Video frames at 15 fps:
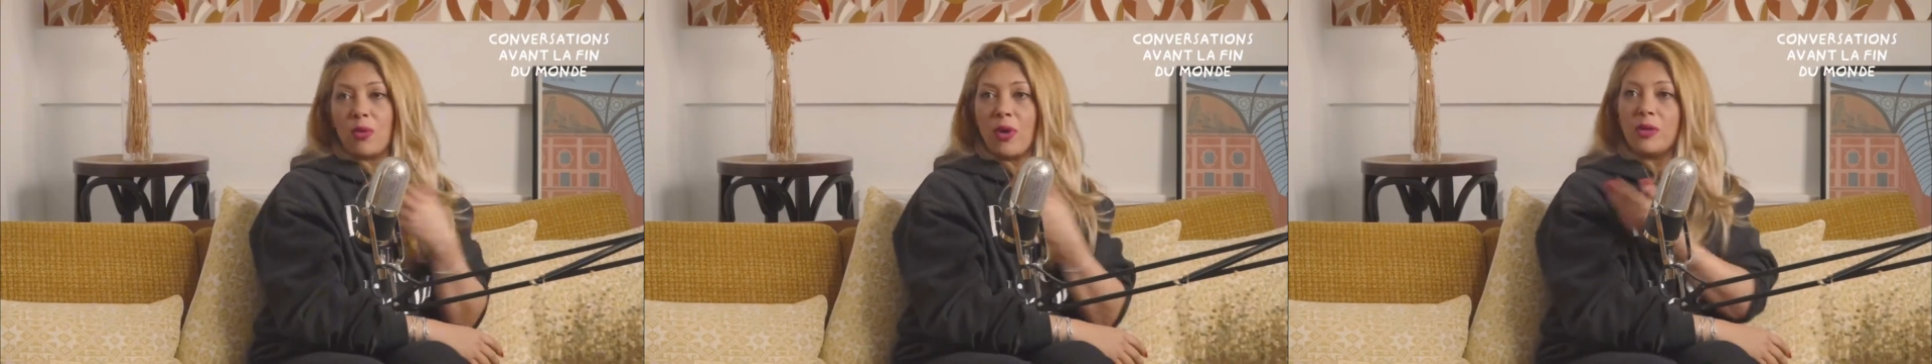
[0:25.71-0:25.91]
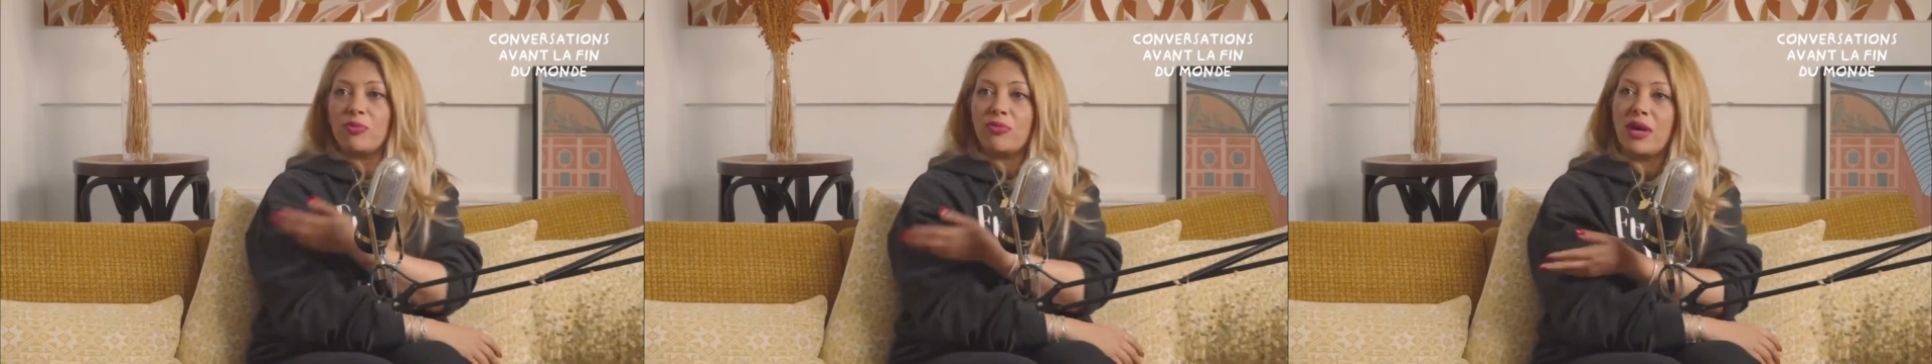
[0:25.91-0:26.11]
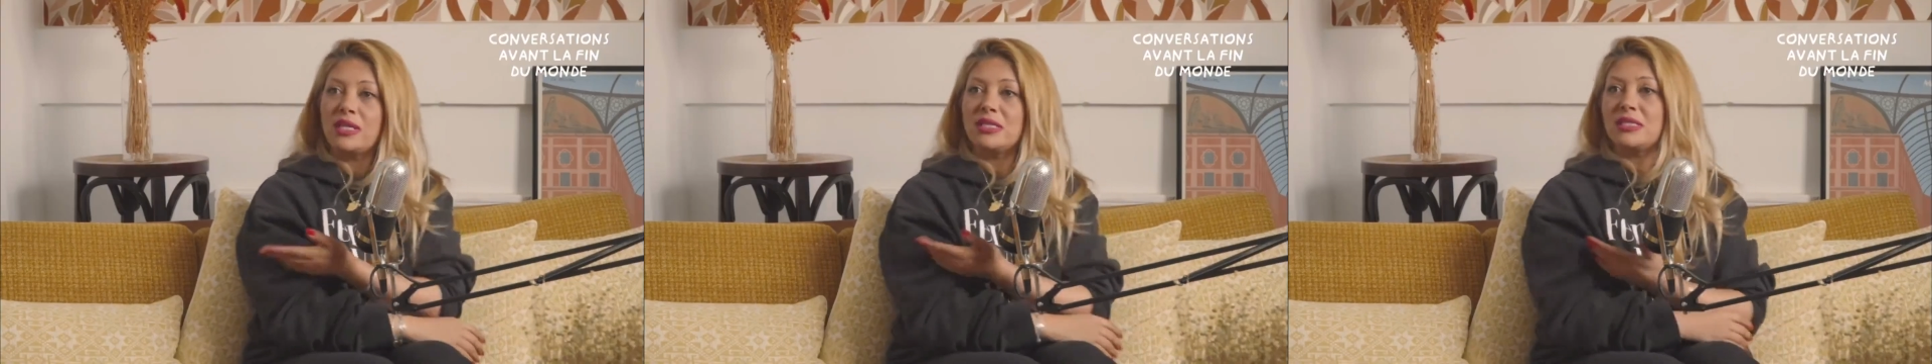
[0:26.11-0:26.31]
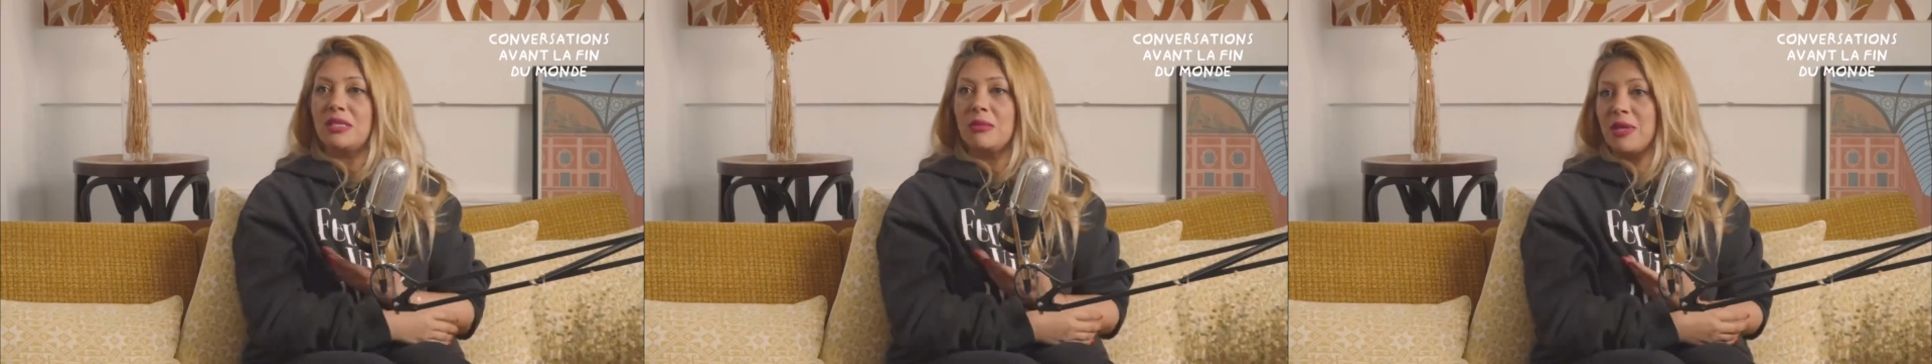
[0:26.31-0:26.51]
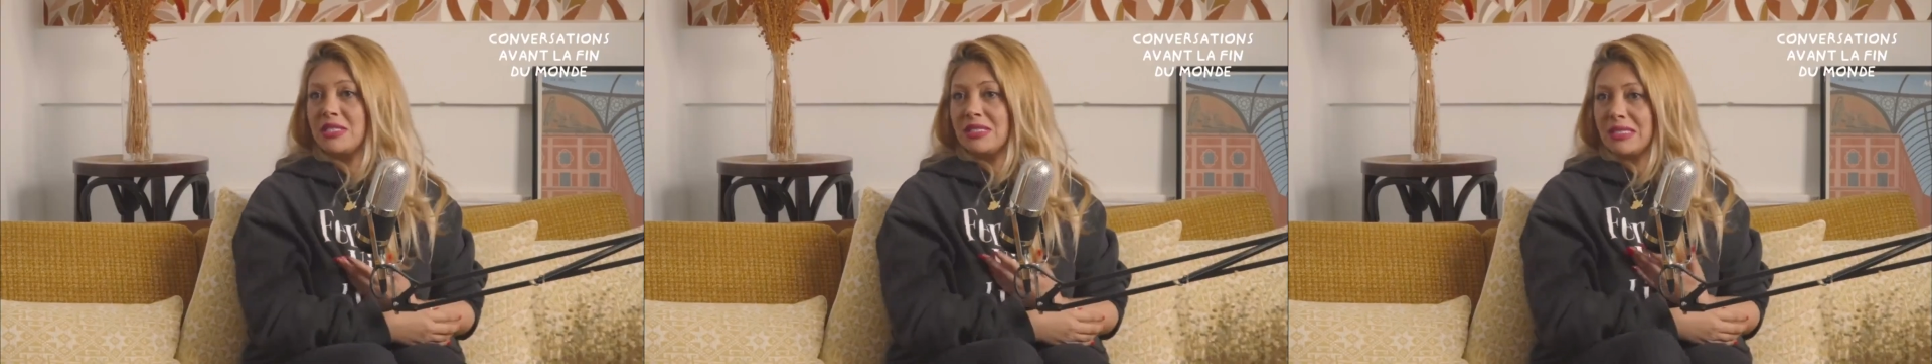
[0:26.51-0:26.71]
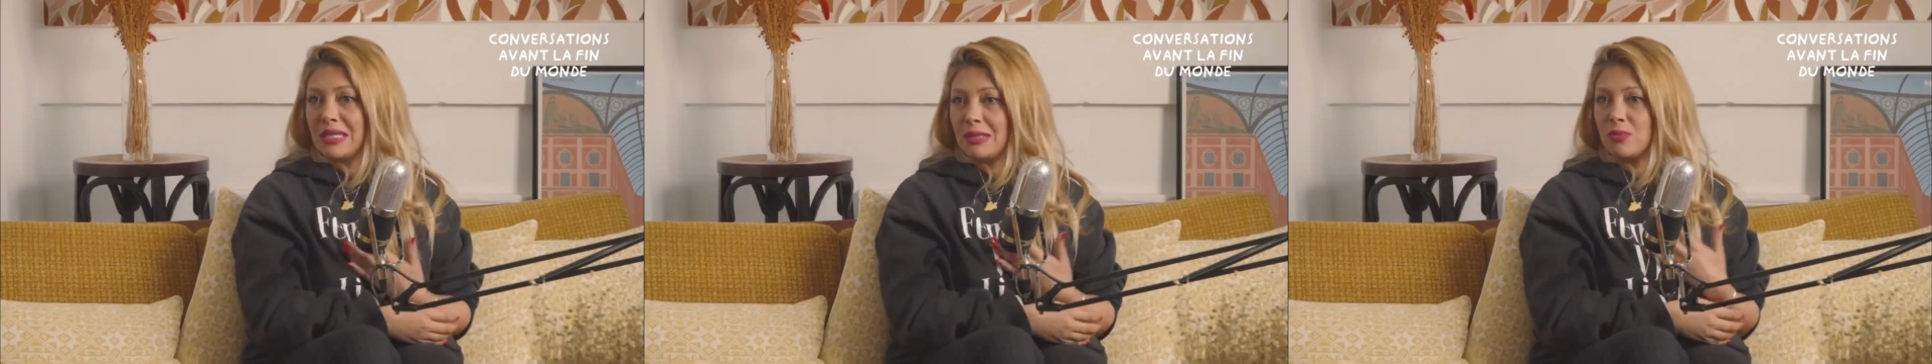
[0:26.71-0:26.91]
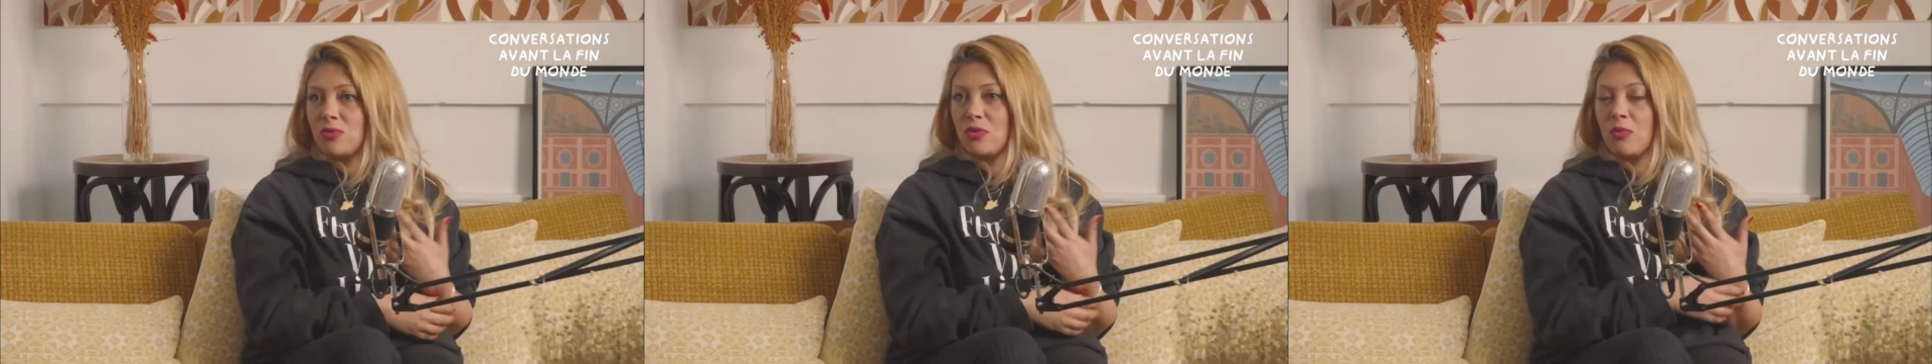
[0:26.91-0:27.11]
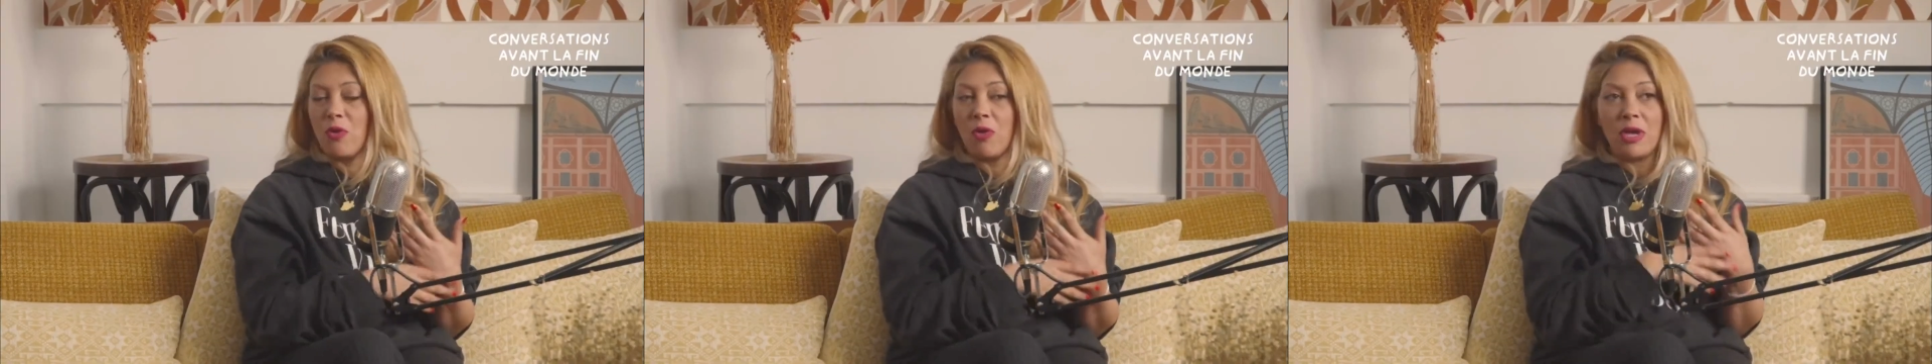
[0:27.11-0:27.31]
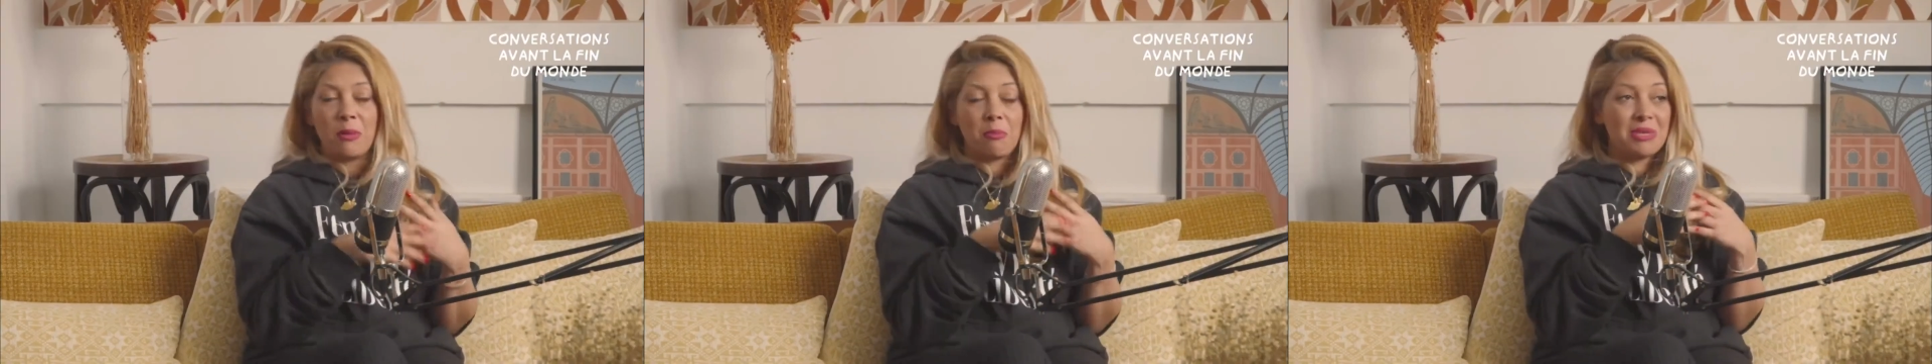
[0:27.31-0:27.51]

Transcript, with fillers: droite pour aller stigmatiser les musulmans.